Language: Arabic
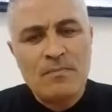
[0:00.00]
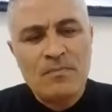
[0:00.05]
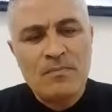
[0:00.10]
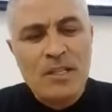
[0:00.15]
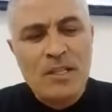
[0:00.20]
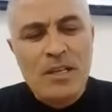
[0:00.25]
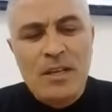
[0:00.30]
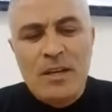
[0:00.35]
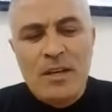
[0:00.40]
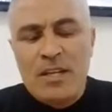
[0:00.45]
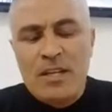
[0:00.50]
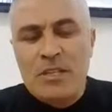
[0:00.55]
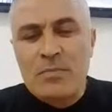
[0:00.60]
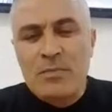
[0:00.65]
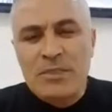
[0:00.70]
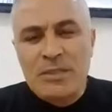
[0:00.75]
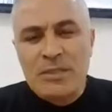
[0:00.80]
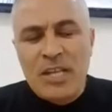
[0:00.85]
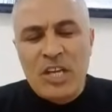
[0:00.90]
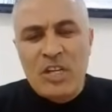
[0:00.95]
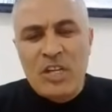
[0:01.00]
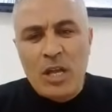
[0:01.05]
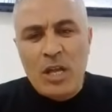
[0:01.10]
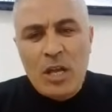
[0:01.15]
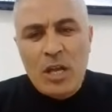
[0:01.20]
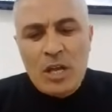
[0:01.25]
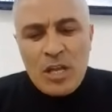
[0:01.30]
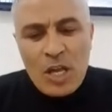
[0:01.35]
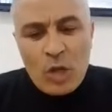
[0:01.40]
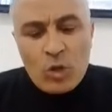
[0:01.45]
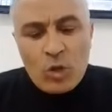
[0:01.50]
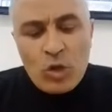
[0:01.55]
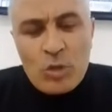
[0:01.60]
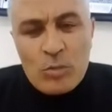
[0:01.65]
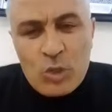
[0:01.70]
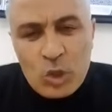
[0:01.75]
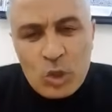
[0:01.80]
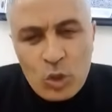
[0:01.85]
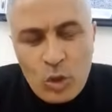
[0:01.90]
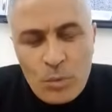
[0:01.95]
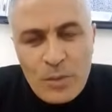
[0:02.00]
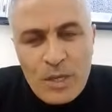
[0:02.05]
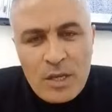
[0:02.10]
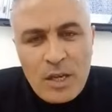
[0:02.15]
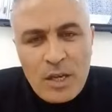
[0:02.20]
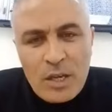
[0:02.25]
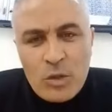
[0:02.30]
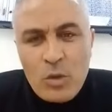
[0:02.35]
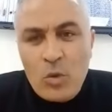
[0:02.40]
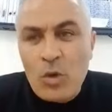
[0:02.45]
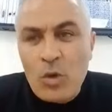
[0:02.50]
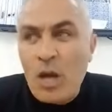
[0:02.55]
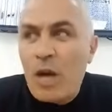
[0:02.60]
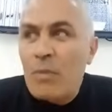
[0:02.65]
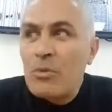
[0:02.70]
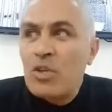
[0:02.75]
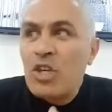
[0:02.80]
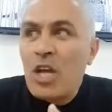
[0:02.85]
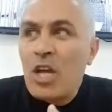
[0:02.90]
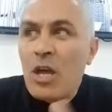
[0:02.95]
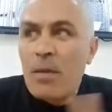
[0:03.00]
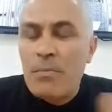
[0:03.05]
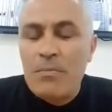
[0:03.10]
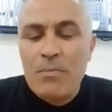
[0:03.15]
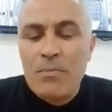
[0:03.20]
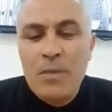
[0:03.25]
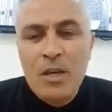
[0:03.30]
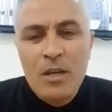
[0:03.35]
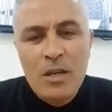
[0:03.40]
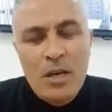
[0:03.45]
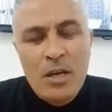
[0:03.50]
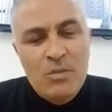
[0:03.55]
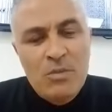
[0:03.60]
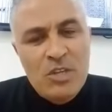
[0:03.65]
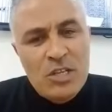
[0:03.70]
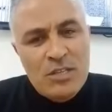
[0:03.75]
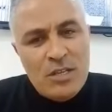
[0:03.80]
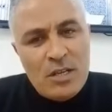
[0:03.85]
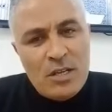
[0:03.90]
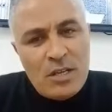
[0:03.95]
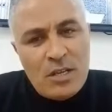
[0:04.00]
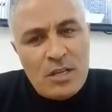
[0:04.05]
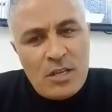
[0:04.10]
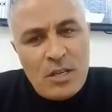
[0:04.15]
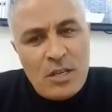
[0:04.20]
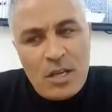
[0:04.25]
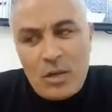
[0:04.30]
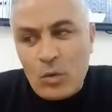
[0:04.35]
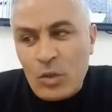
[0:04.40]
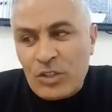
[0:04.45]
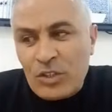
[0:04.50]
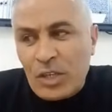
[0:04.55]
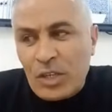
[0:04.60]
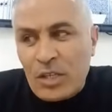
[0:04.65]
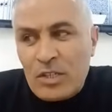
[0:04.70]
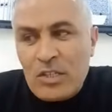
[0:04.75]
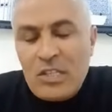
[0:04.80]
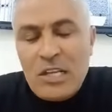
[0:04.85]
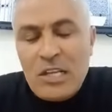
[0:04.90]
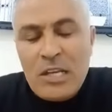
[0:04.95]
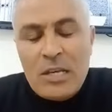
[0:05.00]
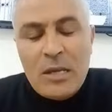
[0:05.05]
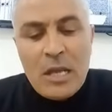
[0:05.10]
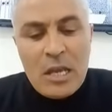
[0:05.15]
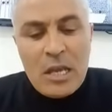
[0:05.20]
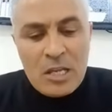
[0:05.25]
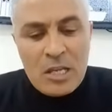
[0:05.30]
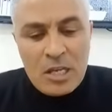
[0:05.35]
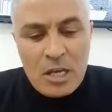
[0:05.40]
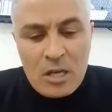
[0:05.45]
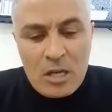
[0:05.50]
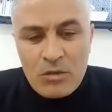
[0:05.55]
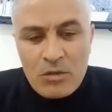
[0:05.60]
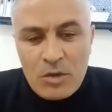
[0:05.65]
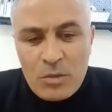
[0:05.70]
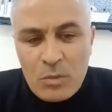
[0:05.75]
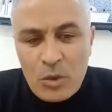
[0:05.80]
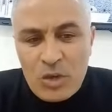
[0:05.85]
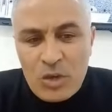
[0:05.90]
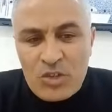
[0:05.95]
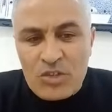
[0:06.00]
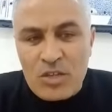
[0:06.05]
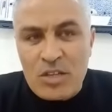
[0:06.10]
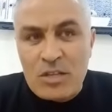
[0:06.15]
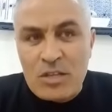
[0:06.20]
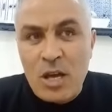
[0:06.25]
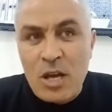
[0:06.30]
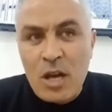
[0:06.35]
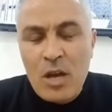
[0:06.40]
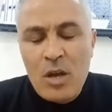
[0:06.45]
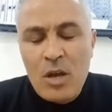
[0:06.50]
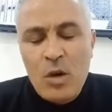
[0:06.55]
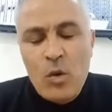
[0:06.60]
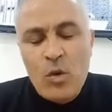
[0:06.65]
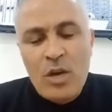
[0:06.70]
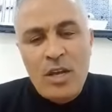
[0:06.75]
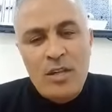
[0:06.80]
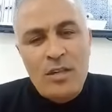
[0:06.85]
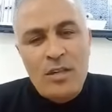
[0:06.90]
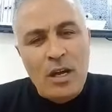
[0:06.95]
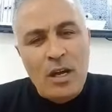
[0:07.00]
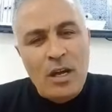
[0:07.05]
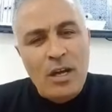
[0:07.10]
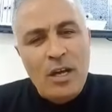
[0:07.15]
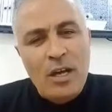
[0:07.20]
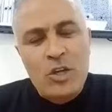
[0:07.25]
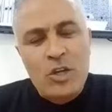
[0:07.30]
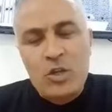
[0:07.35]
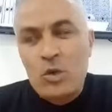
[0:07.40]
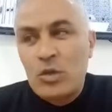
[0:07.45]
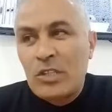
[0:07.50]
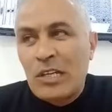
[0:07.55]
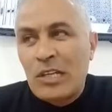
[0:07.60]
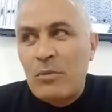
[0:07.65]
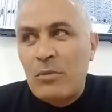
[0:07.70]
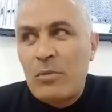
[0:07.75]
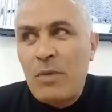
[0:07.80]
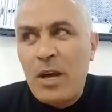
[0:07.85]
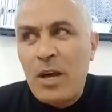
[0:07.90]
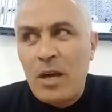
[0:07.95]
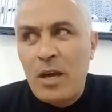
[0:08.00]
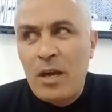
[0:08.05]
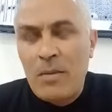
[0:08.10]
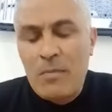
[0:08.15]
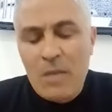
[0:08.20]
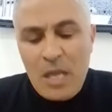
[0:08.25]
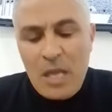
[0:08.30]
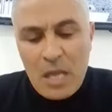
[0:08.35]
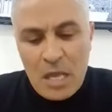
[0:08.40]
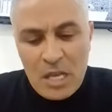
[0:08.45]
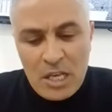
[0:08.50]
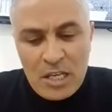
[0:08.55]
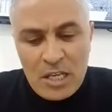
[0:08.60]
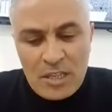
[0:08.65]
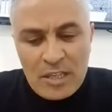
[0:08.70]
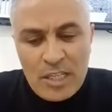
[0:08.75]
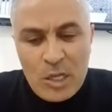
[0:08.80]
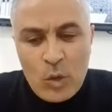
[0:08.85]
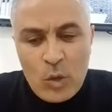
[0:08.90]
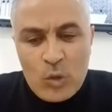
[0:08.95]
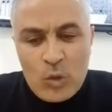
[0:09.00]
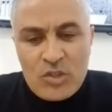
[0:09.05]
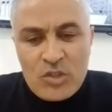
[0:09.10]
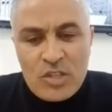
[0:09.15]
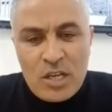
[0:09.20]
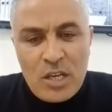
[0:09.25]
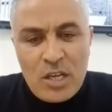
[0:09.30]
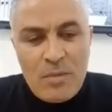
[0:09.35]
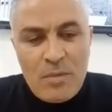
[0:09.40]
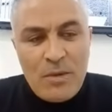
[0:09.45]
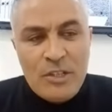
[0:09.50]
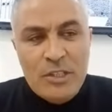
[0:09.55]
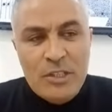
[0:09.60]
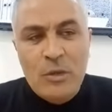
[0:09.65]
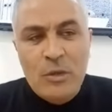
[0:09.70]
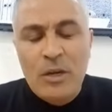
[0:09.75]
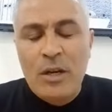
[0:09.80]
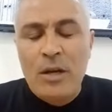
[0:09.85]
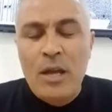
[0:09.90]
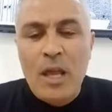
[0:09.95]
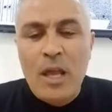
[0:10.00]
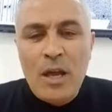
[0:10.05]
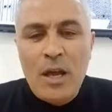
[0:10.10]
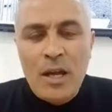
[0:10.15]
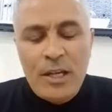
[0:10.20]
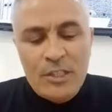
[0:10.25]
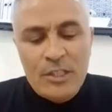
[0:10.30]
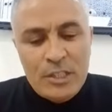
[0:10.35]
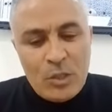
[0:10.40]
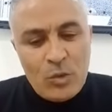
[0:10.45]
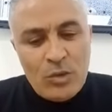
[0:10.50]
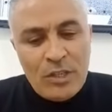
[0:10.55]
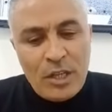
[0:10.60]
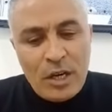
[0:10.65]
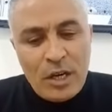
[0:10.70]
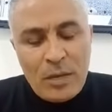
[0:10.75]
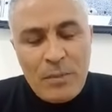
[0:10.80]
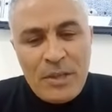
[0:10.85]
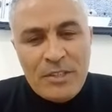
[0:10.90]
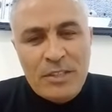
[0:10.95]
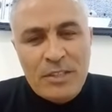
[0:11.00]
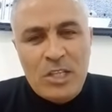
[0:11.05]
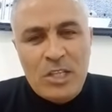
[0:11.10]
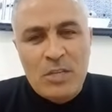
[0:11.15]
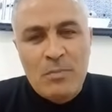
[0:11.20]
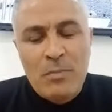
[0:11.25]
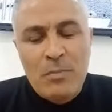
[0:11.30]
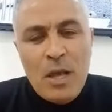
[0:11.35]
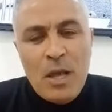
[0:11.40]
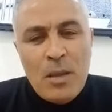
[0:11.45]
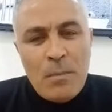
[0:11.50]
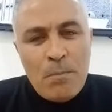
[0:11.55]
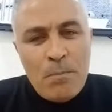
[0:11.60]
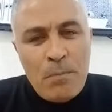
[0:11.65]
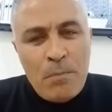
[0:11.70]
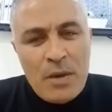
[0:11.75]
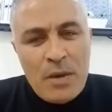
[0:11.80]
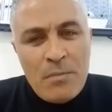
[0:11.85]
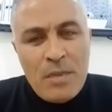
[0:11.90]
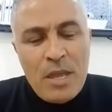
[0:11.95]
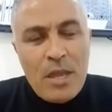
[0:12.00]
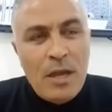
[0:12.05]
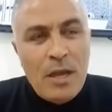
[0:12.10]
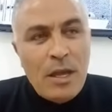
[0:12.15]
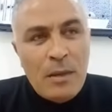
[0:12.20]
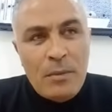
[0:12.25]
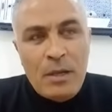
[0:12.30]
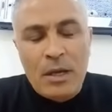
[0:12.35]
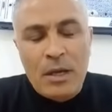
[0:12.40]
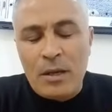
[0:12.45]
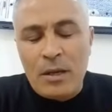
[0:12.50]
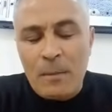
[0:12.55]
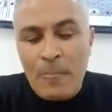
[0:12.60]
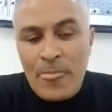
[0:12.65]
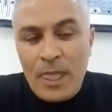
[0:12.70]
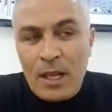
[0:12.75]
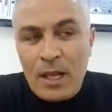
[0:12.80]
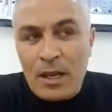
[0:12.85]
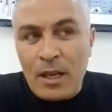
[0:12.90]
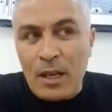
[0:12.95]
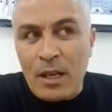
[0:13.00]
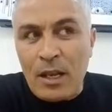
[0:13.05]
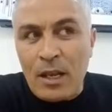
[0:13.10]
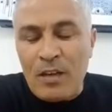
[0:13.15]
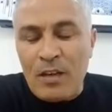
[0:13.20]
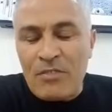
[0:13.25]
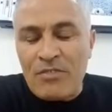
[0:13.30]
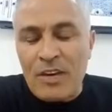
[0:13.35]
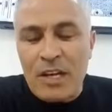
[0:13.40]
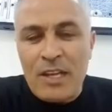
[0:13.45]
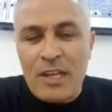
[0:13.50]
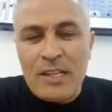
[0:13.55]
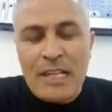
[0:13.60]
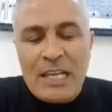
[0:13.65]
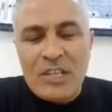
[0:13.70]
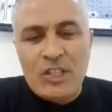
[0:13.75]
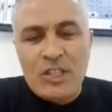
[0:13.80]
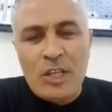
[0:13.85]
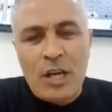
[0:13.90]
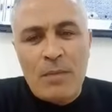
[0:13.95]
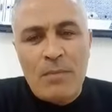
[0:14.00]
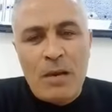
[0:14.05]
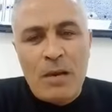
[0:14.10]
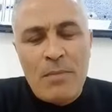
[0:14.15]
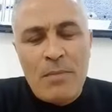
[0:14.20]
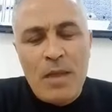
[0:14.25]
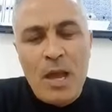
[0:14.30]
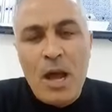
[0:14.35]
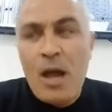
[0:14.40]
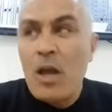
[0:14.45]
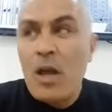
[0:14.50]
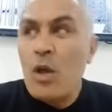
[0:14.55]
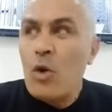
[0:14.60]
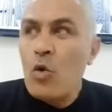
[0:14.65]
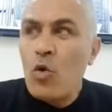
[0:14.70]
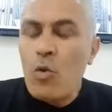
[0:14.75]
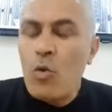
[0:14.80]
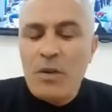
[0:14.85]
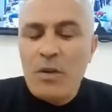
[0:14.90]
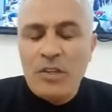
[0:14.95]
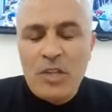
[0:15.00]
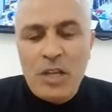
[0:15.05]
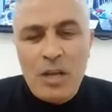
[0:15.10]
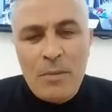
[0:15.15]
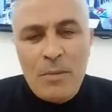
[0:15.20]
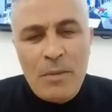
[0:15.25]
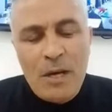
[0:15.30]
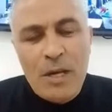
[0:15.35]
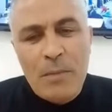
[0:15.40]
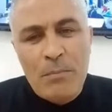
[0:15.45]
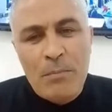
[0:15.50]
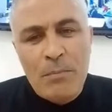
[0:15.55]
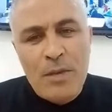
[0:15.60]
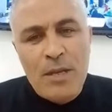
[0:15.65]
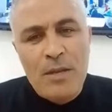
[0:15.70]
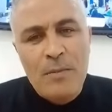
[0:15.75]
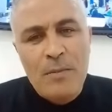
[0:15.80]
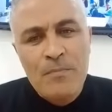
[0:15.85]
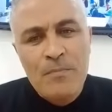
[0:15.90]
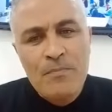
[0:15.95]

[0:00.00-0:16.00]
على الناس مطيش هادو المشطوبين هادو هم شعب هم جزائريين وطنيين كانوا في المؤسسة ولادها خرجوا يطلبوا بحقهم يديه السلام عطيو عطيو لنا 14 بالمية لانفاليد 10 بالمية ومن بعد يرحمها ربي